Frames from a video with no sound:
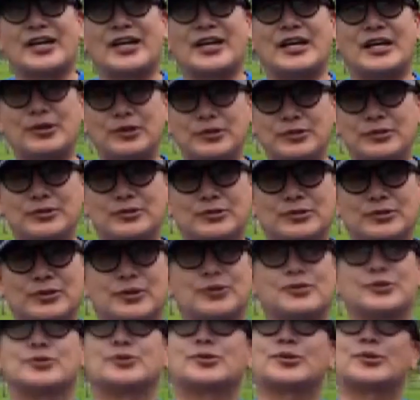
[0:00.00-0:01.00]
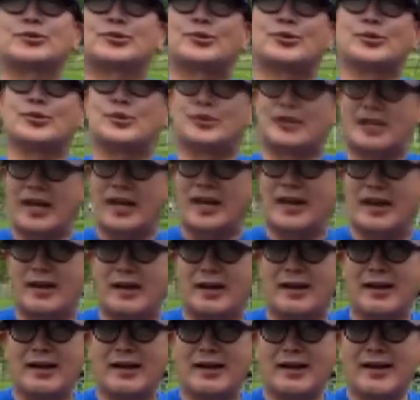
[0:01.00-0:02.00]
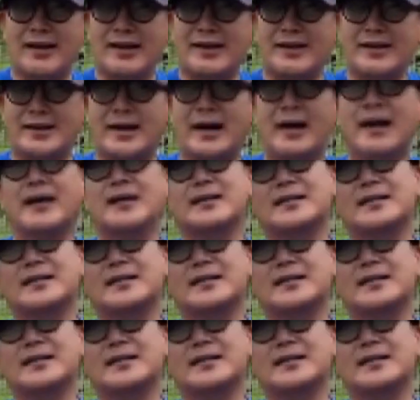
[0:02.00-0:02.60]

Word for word: いるということでやは